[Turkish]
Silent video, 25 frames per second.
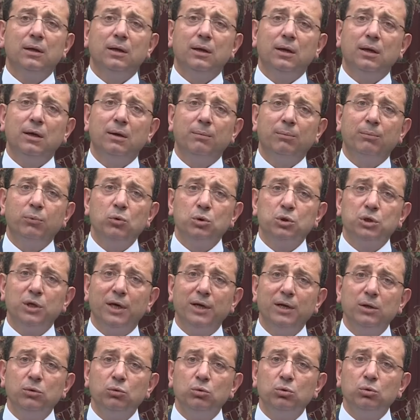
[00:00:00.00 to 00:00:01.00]
e, bu
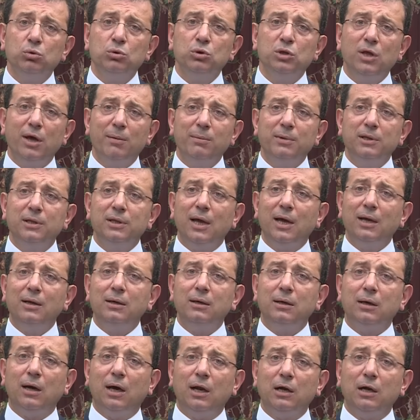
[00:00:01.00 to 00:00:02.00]
ülkenin gündeminden
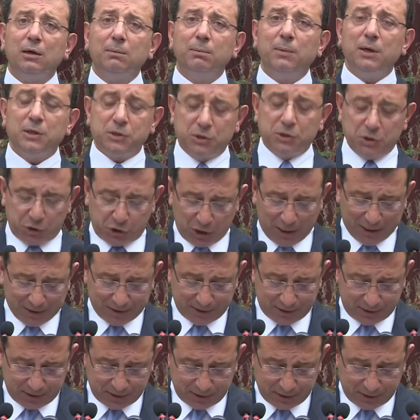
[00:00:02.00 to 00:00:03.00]
kalkması
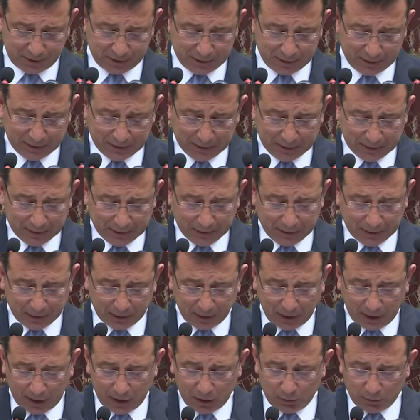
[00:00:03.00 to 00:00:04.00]
şarttır.
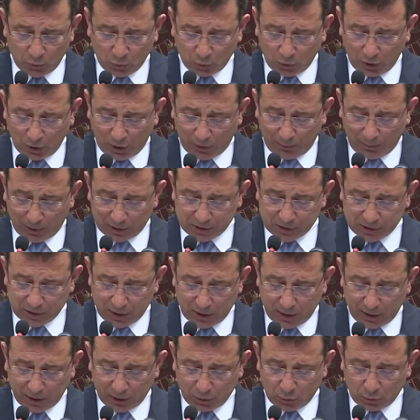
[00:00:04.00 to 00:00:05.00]
E, kayyum uygulaması
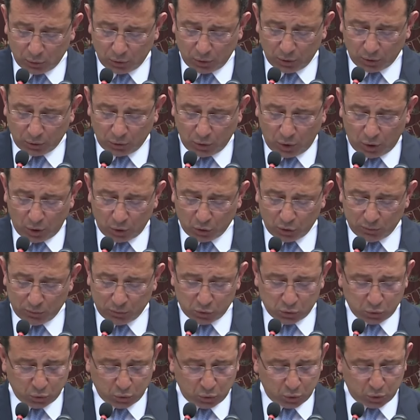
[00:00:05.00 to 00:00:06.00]
ile ilgili
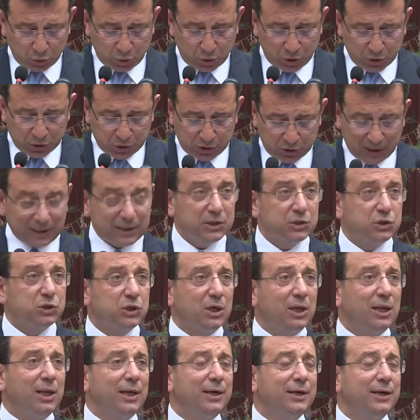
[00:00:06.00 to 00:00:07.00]
gördüğümüz hukuki
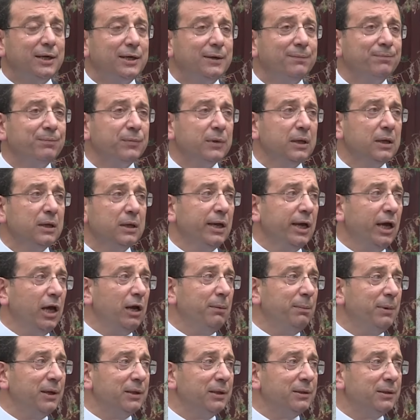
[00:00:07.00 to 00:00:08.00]
sakıncaları
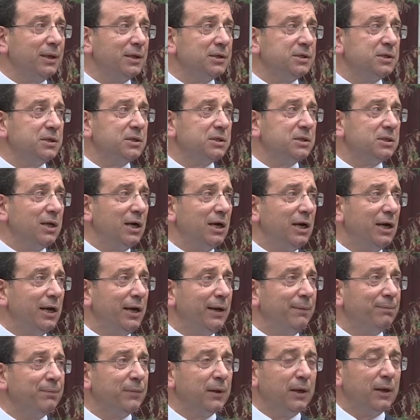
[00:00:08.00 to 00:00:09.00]
elbette
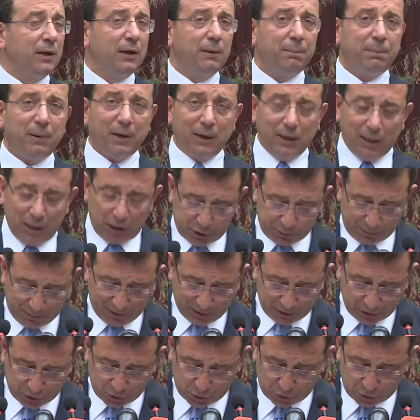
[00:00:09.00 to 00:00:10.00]
sizlerle e,
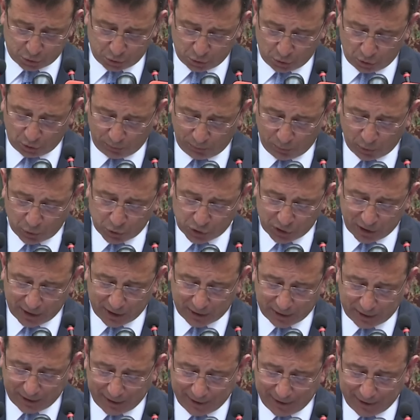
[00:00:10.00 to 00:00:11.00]
paylaşmak istiyorum.
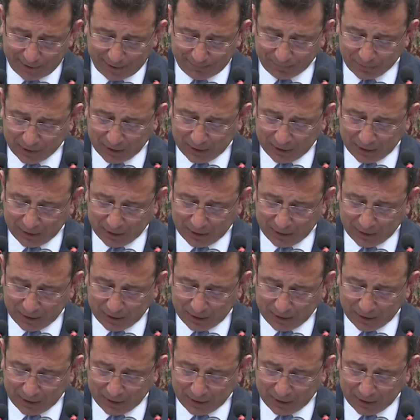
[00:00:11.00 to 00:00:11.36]
Öncelikle